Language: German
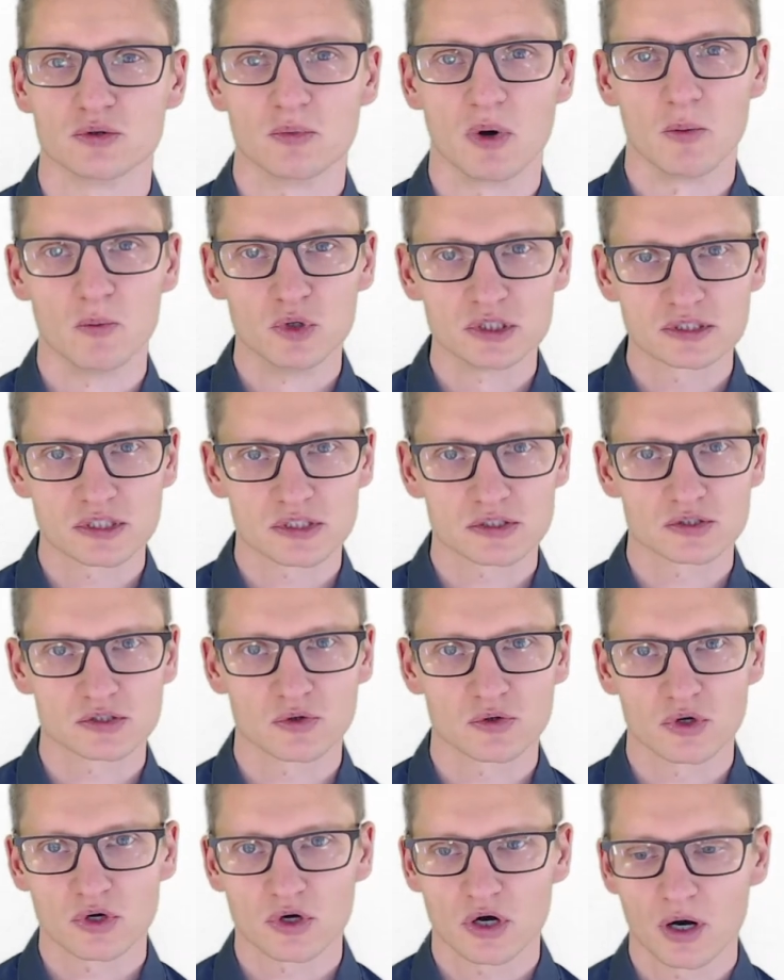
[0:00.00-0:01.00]
Münster
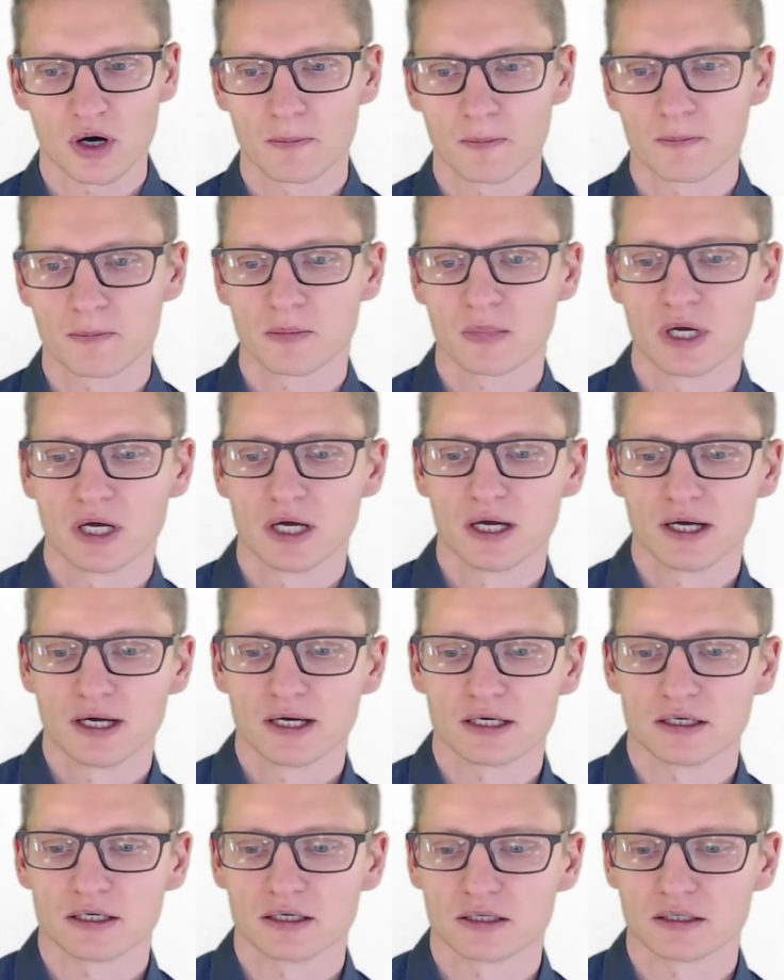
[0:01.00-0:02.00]
zurückkommen.
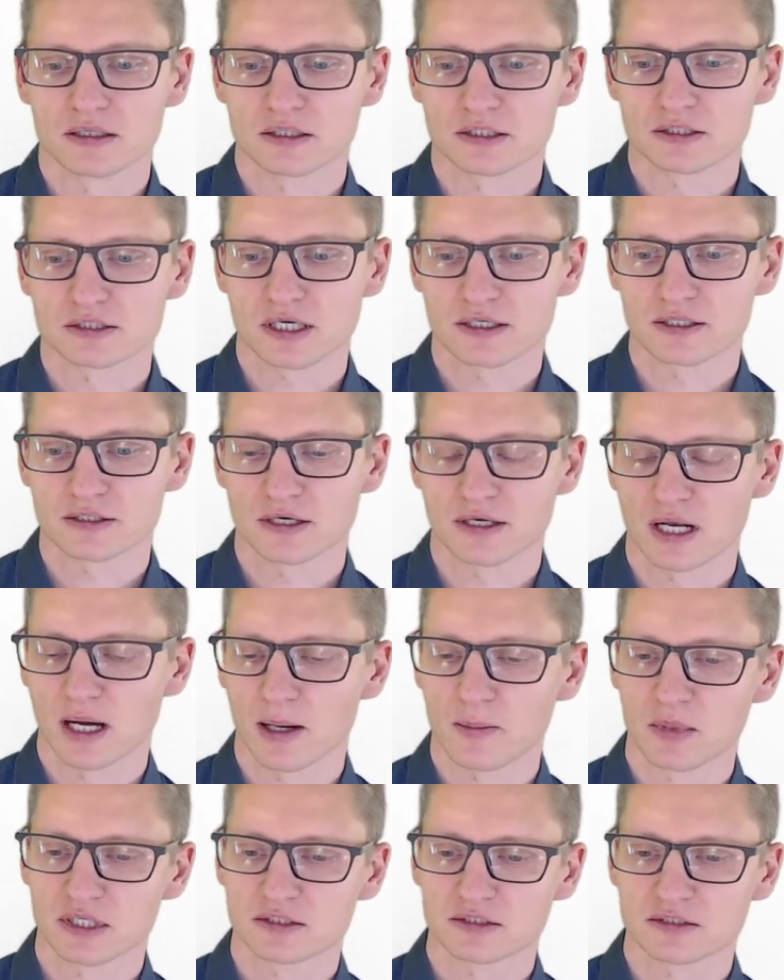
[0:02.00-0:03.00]
Äh, das hatte ich ja
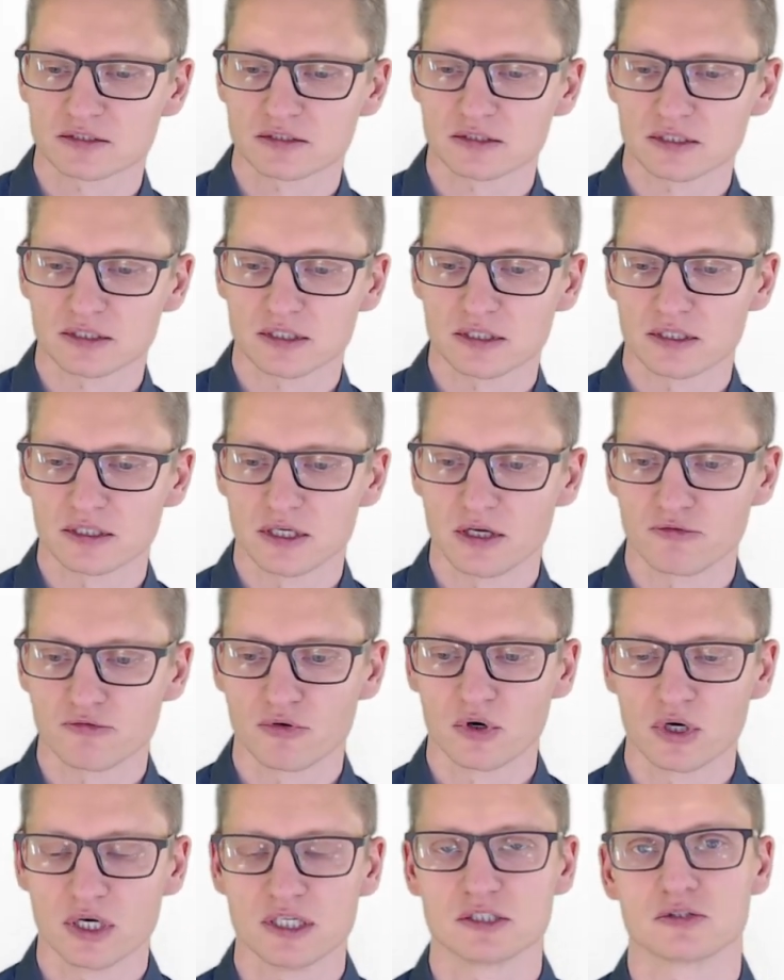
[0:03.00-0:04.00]
damals äh, in der
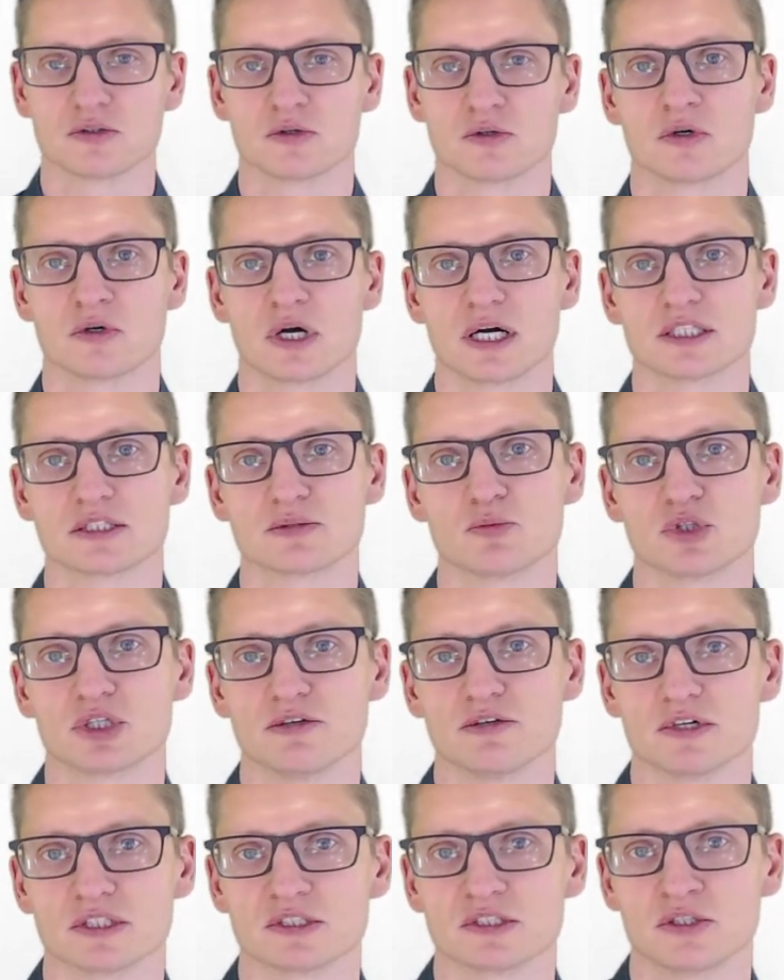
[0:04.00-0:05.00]
Vorlesung als
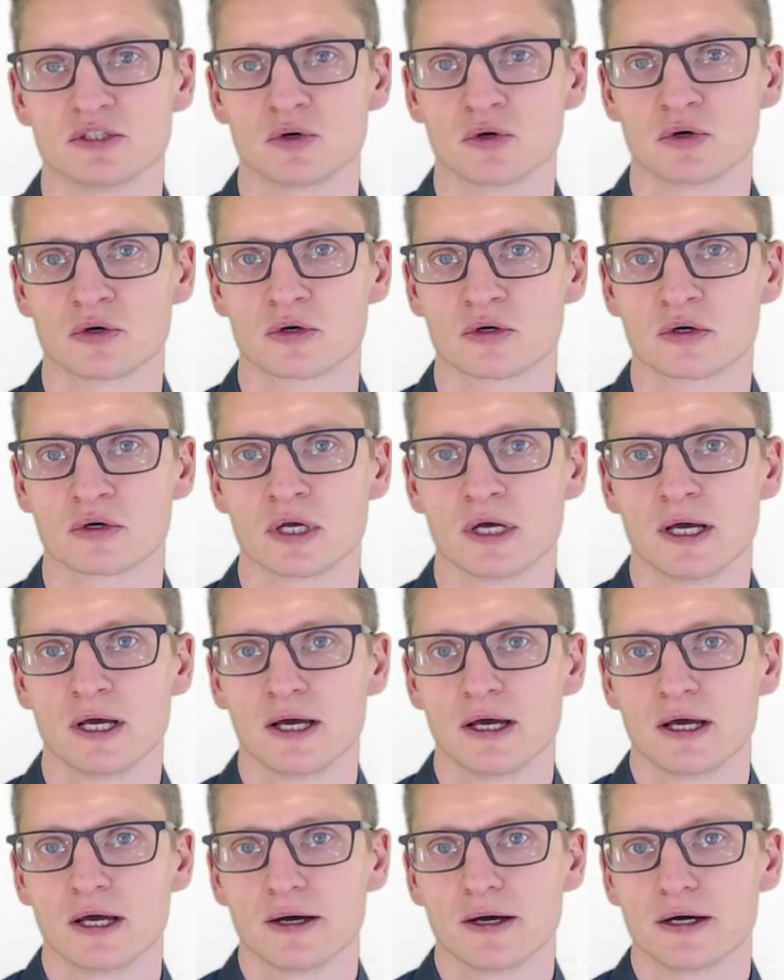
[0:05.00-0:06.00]
Motivation,
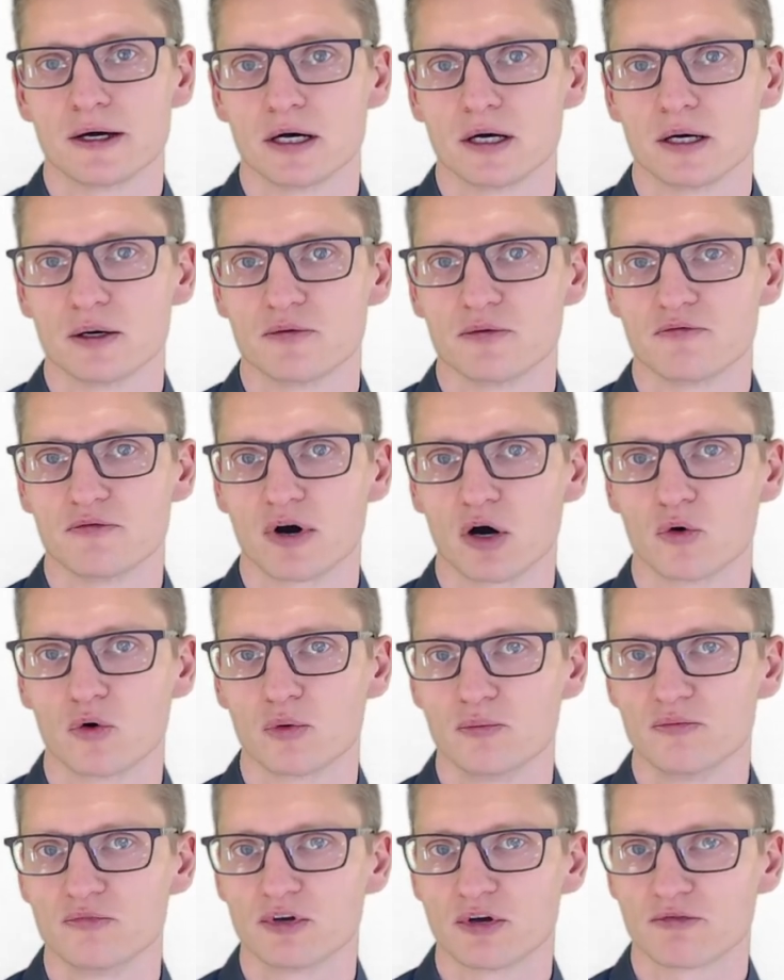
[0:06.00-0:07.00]
äh,
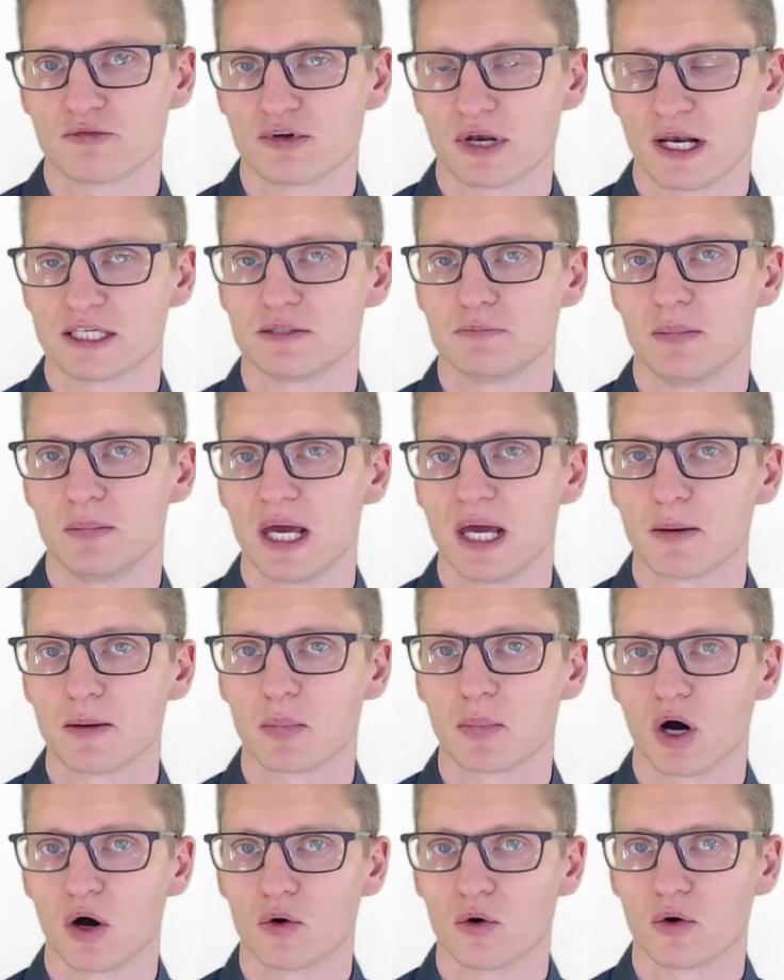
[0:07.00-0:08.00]
warum wir vielleicht mehr
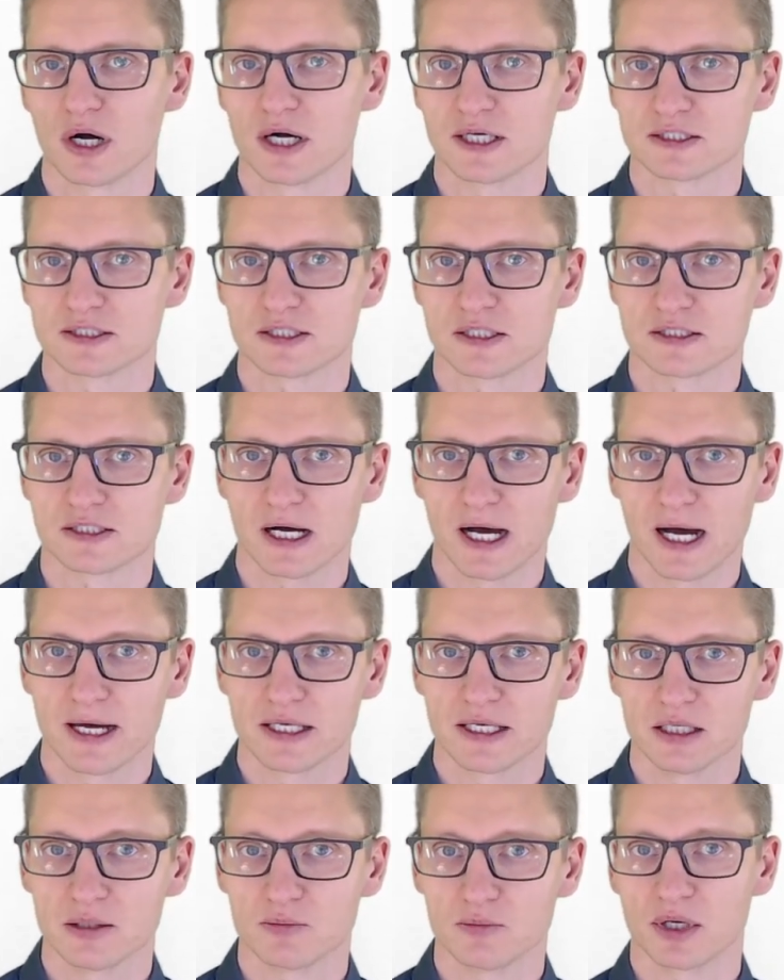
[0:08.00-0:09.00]
brauchen als das
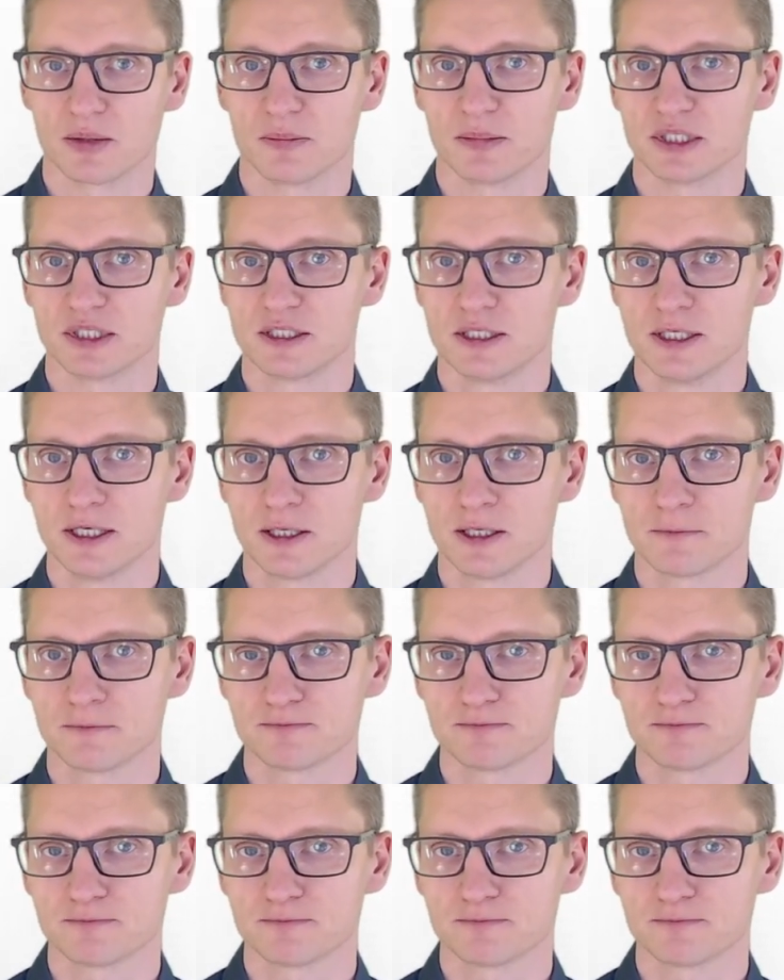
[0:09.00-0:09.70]
reine Implementieren.